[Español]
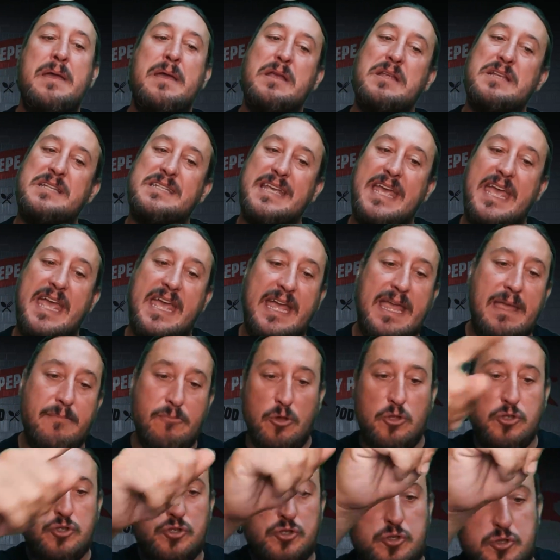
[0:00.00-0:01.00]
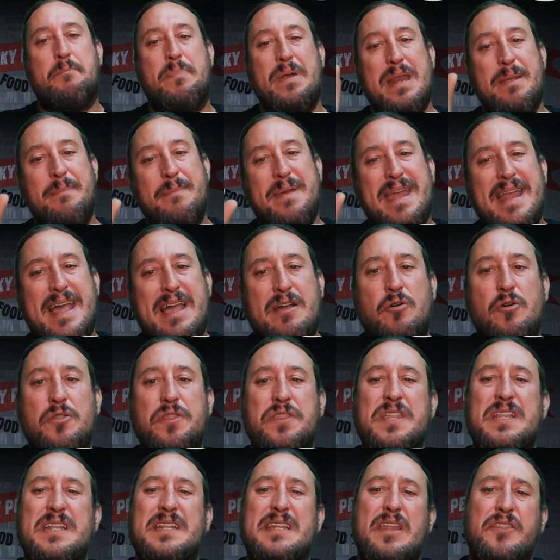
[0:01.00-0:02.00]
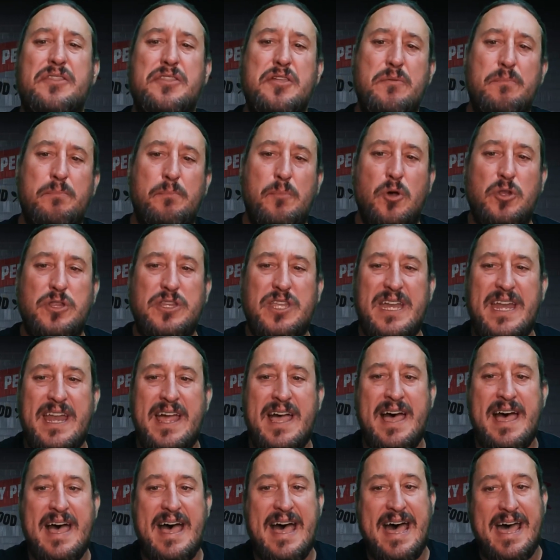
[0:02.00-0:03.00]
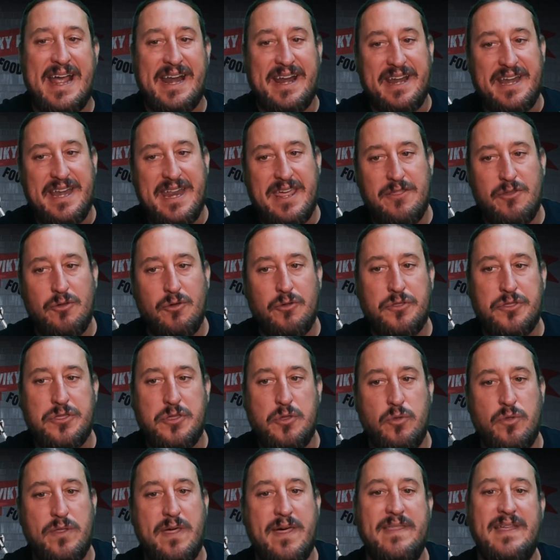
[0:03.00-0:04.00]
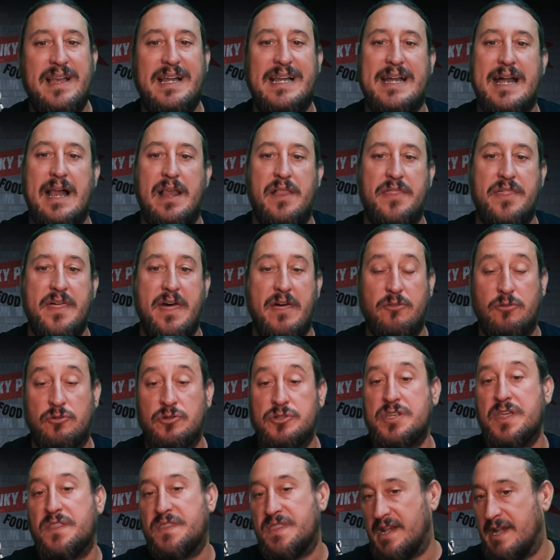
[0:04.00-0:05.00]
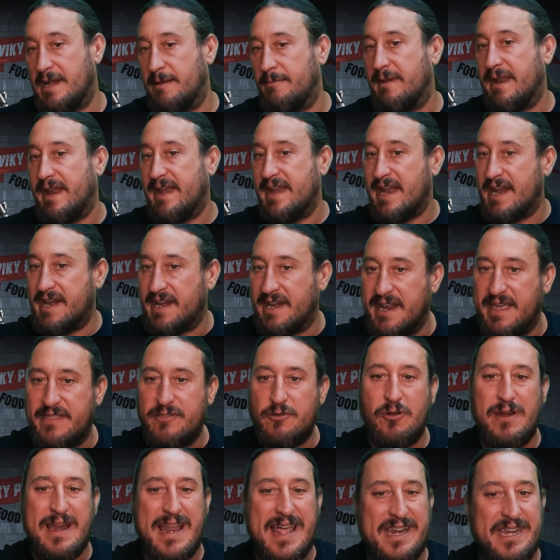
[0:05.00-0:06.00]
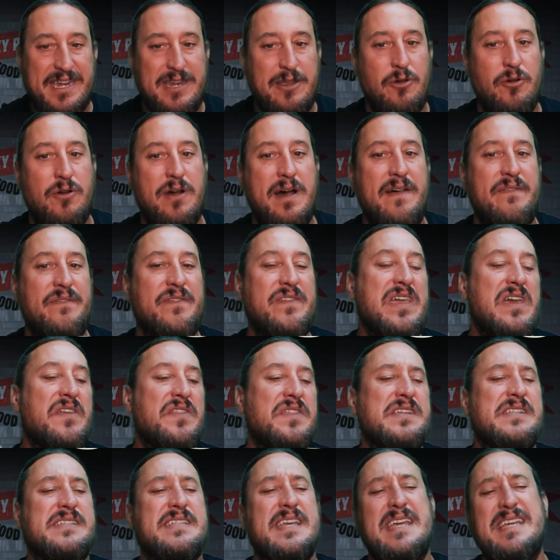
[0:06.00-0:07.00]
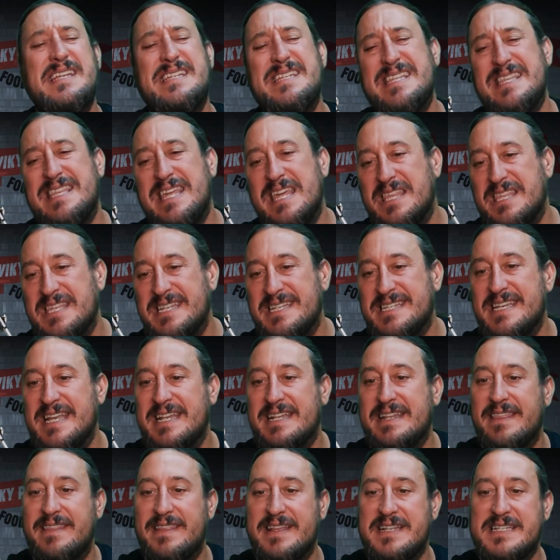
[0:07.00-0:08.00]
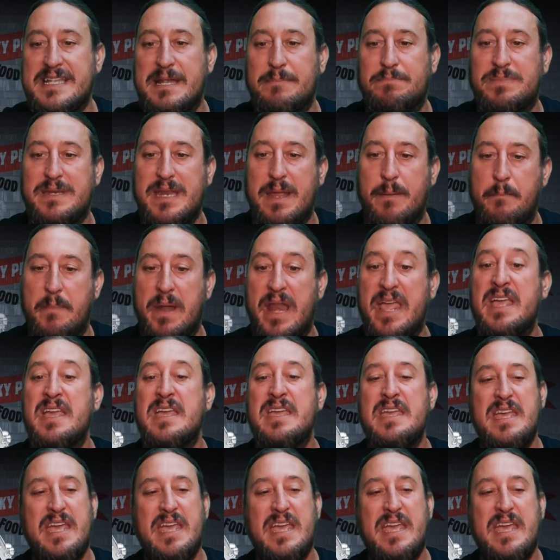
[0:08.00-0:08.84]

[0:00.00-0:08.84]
Seguimos. Primera concentración motera Arnedo, Ciudad del Calzado. Se celebra en Arnedo, La Rioja, 16 y 17 de septiembre.